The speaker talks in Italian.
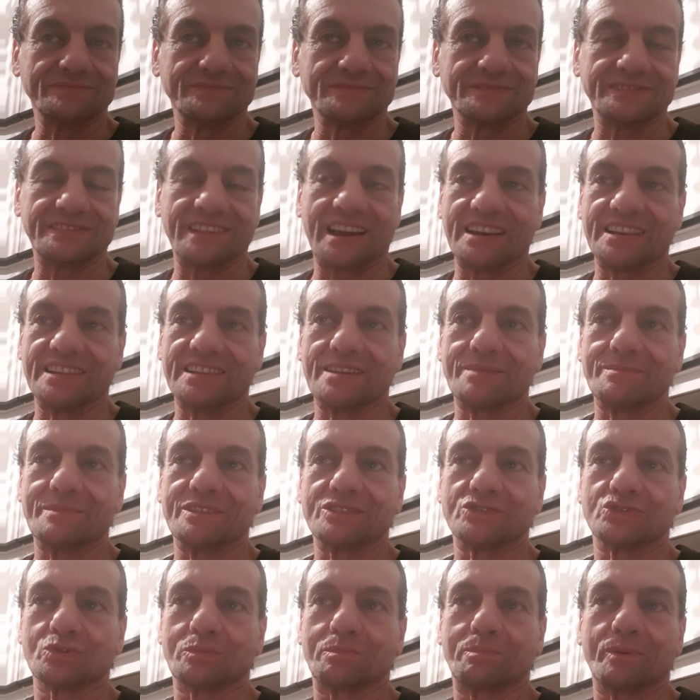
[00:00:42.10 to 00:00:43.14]
di
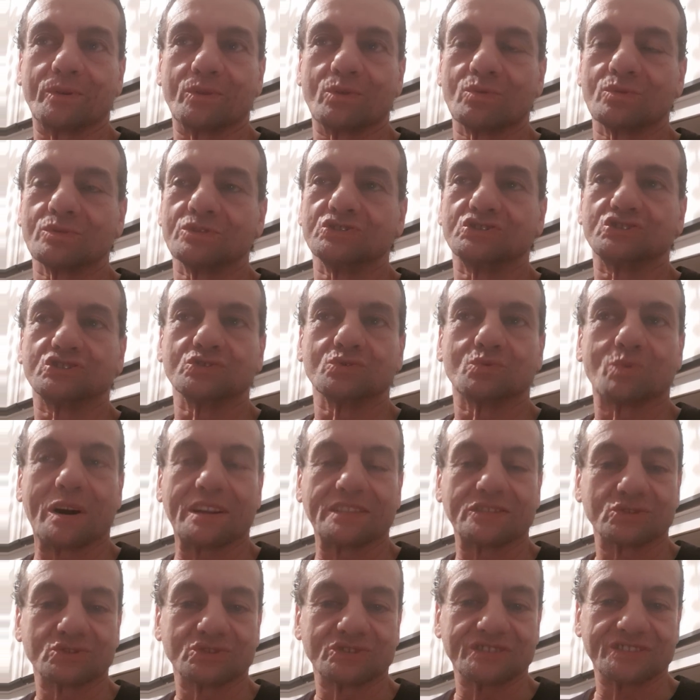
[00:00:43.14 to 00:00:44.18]
allenamento per uno di
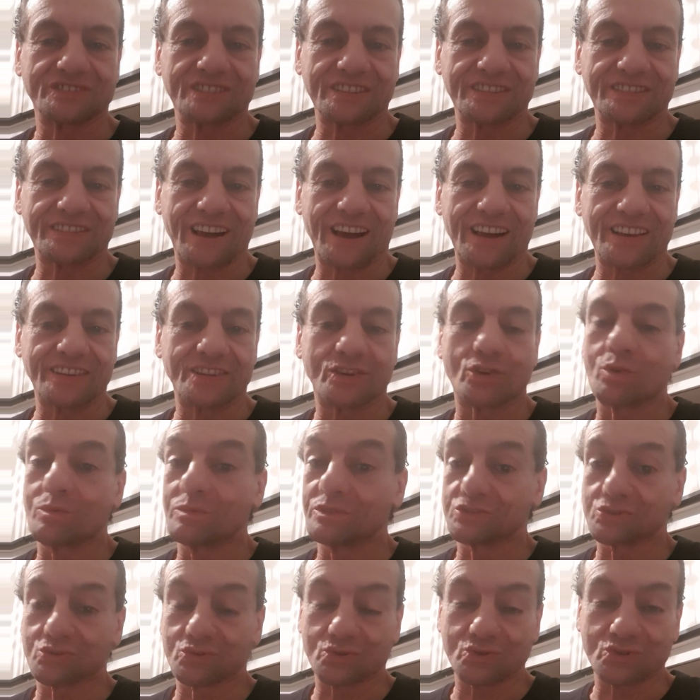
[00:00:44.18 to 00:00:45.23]
50 o 60 anni
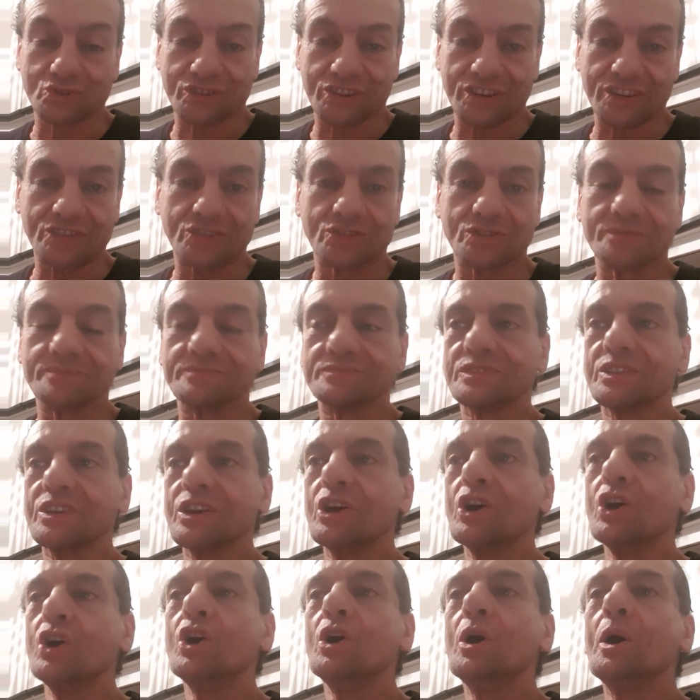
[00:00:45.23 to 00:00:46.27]
come sottoscritto.
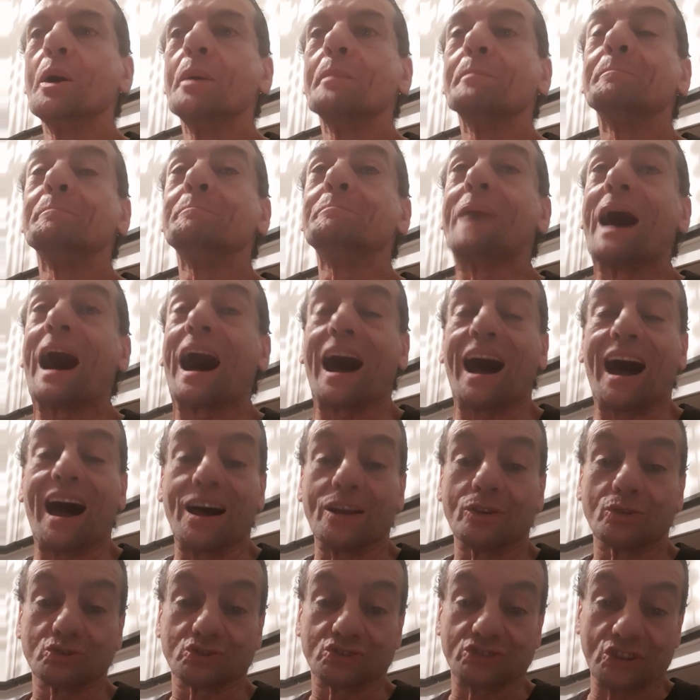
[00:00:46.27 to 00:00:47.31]
Ma
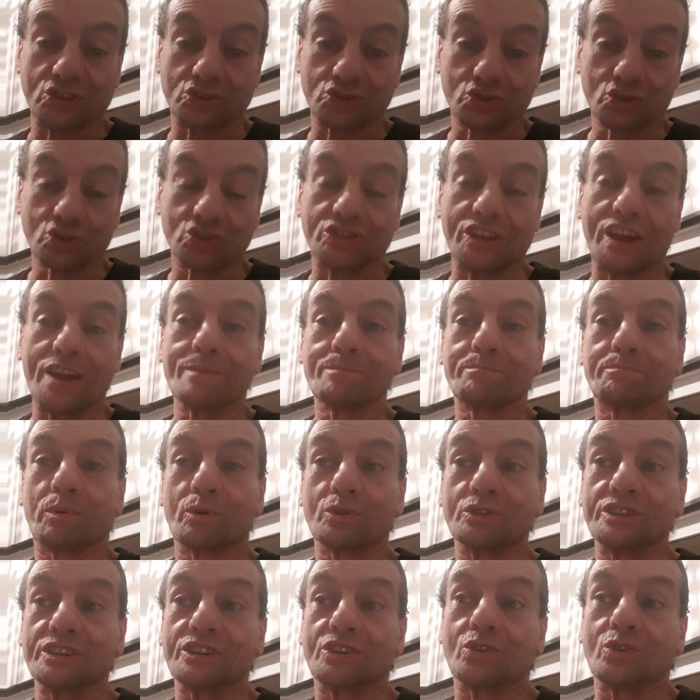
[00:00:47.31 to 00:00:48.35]
allo stesso
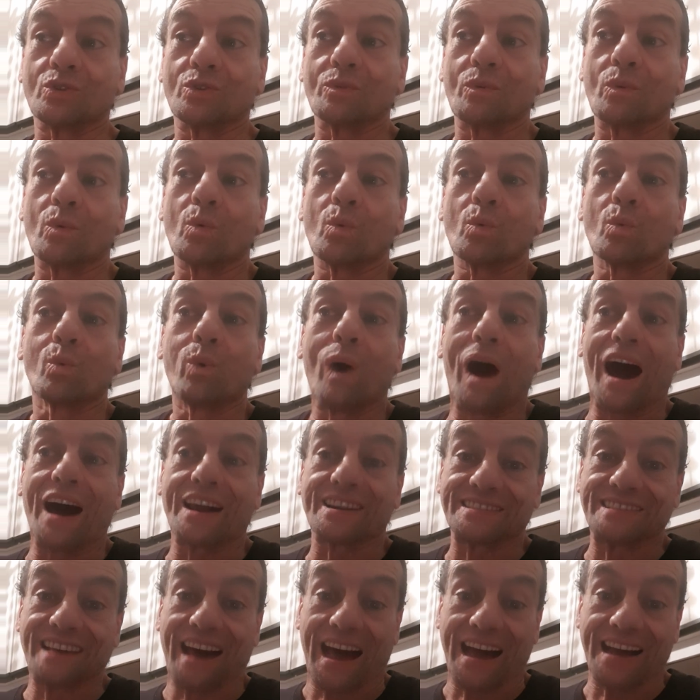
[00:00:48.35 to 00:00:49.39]
tempo dico,
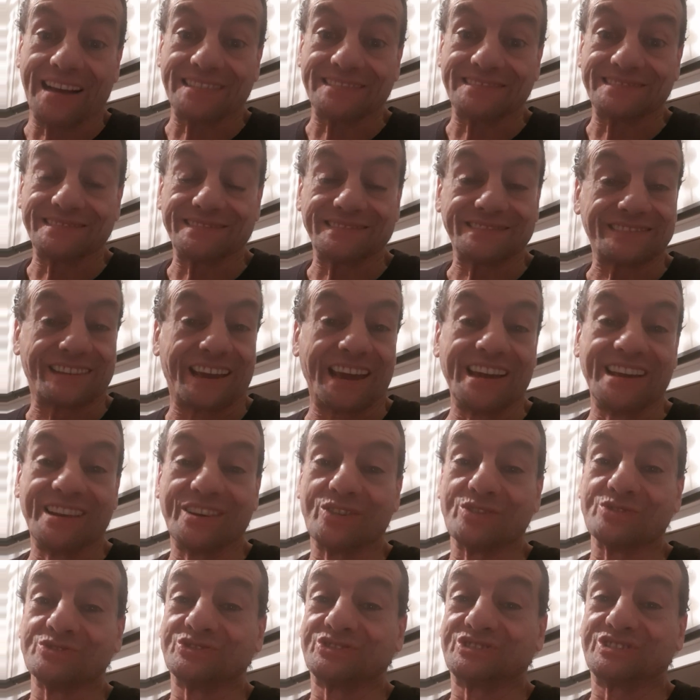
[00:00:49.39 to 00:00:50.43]
guarda che
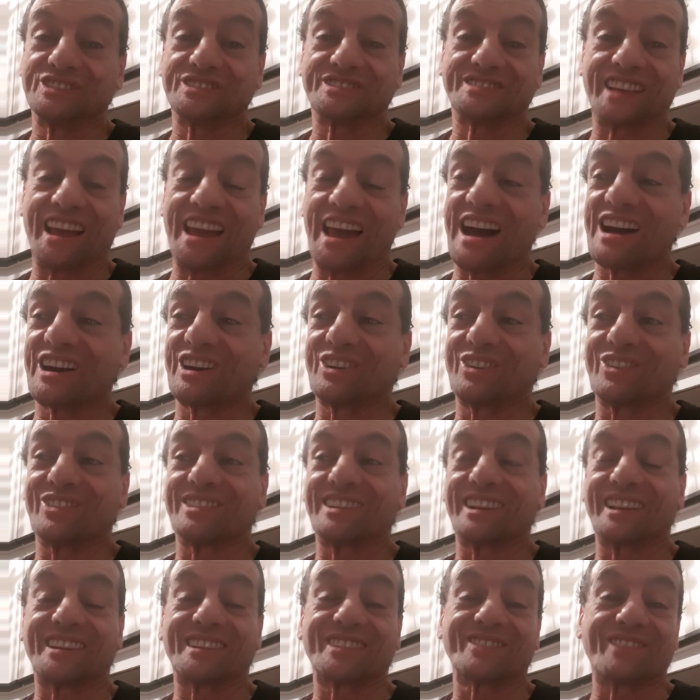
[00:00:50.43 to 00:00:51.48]
non ci sei
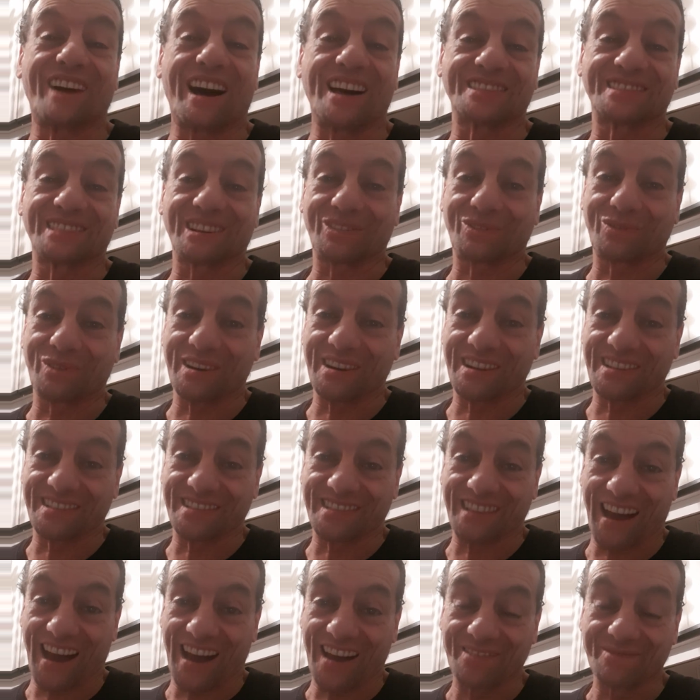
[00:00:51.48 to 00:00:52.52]
ancora arrivata a
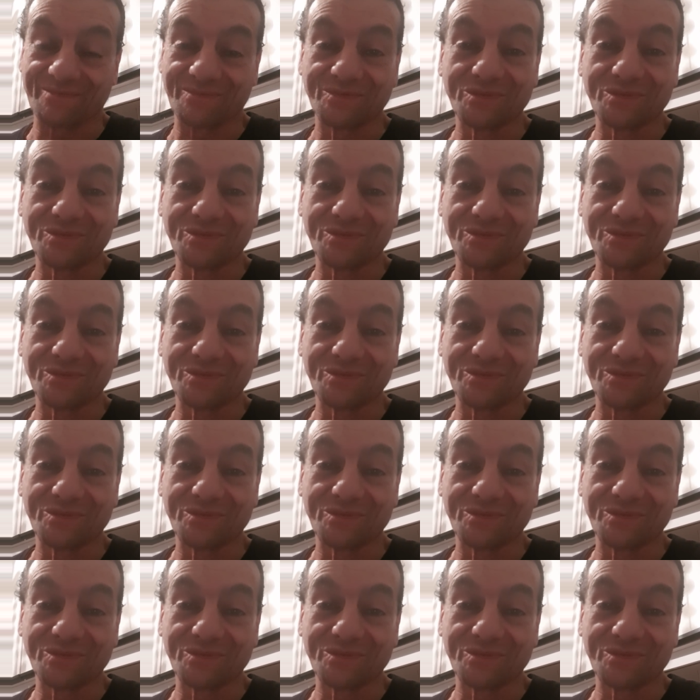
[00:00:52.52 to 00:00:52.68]
quell'età.